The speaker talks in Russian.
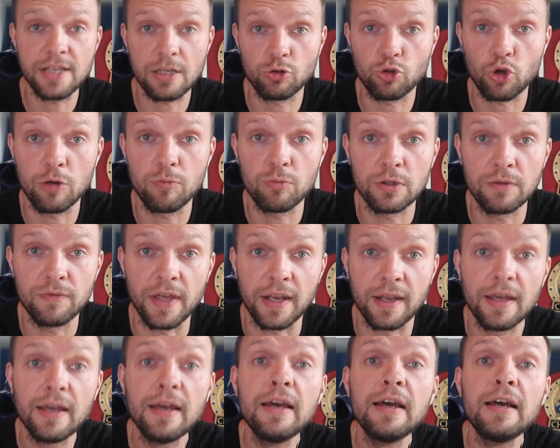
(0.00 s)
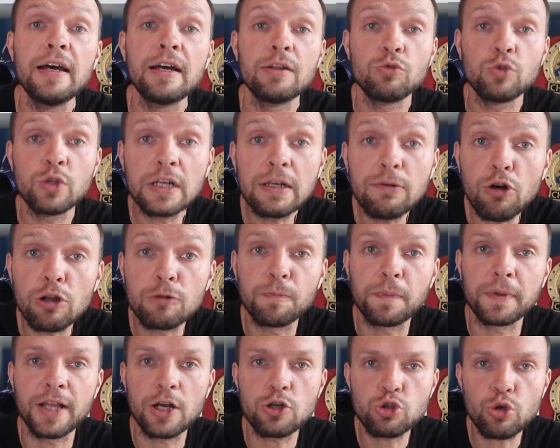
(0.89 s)
откроем ему дверь. Ну так
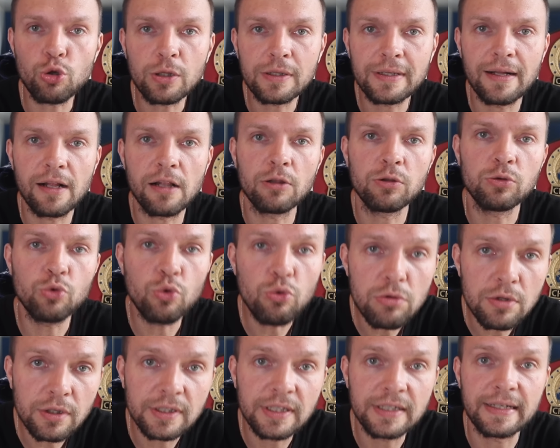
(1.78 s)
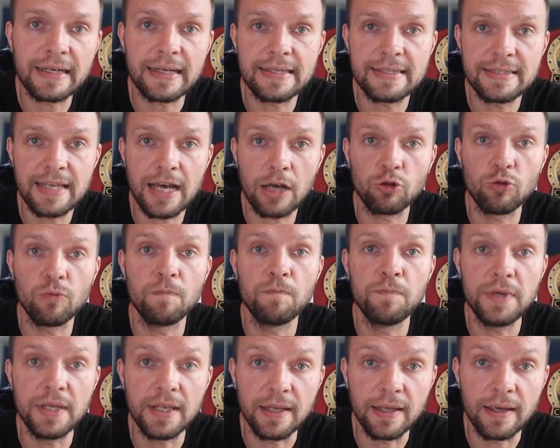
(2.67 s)
вот, подошел колдун к
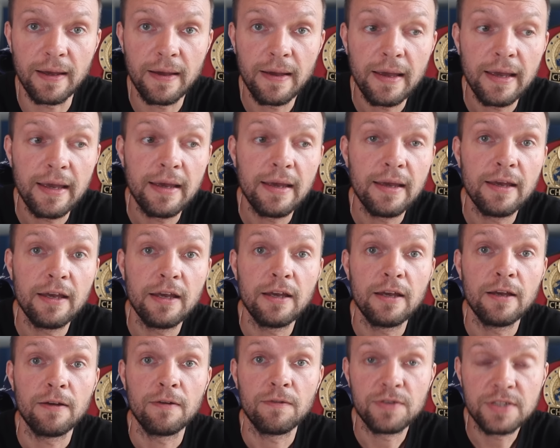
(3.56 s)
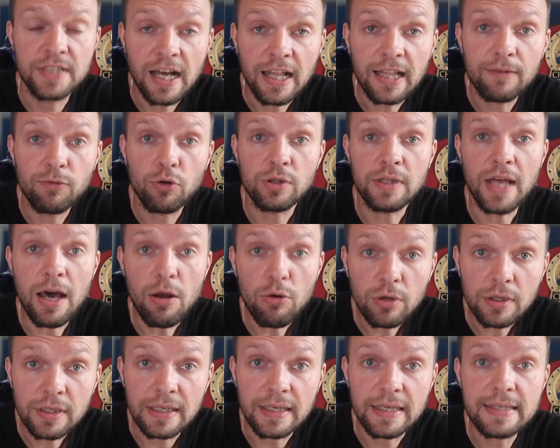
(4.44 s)
крестьяну Билли, взял его на
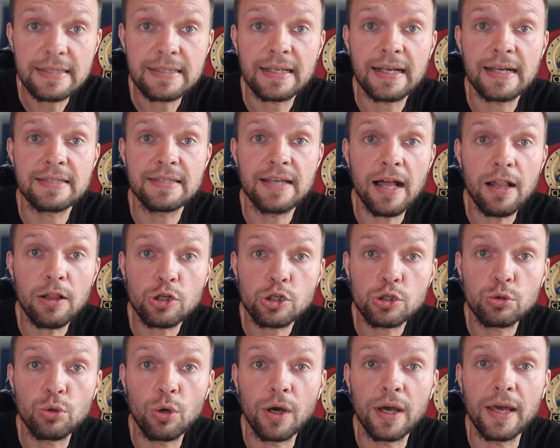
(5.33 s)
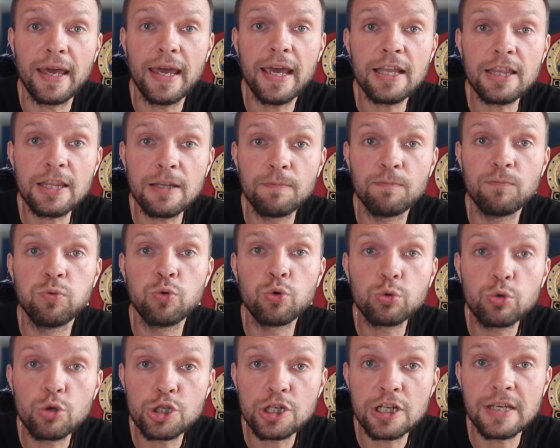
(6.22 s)
руки и сказал, что это
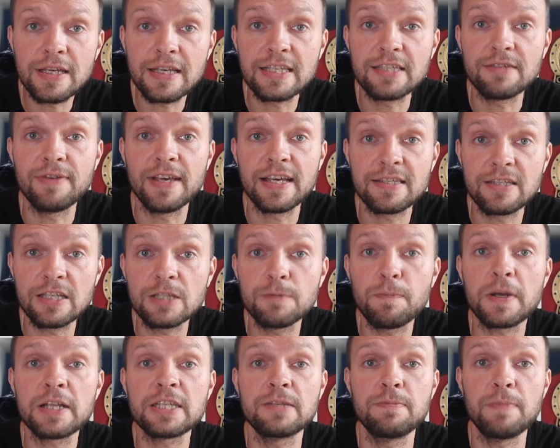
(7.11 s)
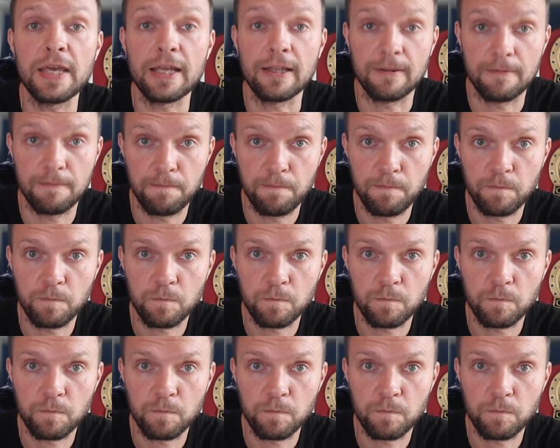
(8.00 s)
будущий известный спортсмен –